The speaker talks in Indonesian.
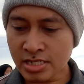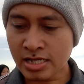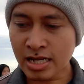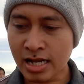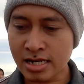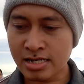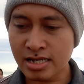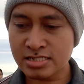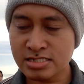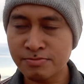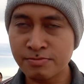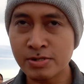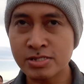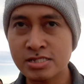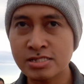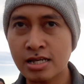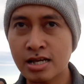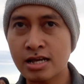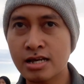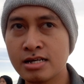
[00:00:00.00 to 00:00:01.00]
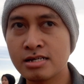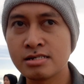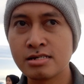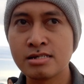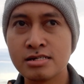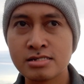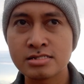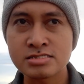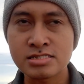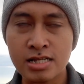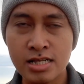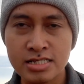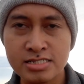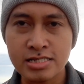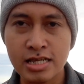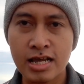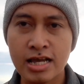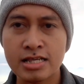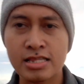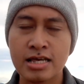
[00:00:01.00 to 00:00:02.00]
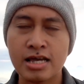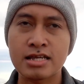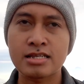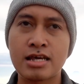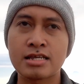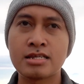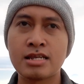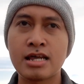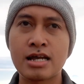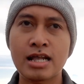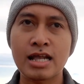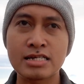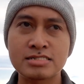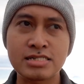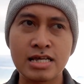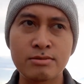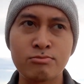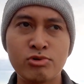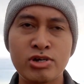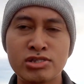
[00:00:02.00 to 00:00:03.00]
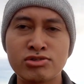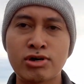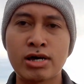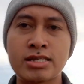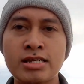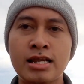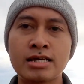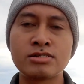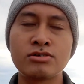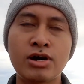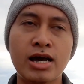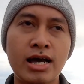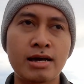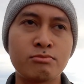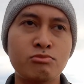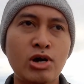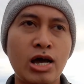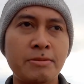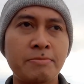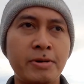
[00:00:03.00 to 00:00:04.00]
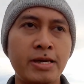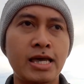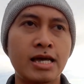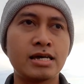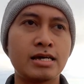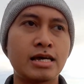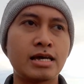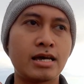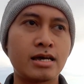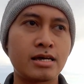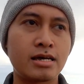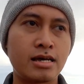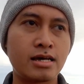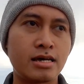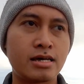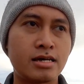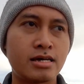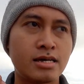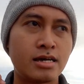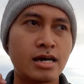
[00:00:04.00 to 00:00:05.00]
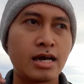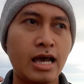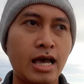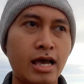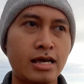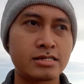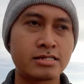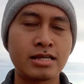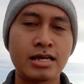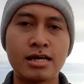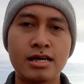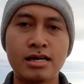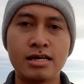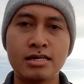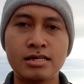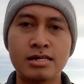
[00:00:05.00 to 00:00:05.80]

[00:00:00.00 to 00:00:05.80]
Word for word: karena seperti yang sering saya katakan adalah rasamu itu adalah doamu apa yang Anda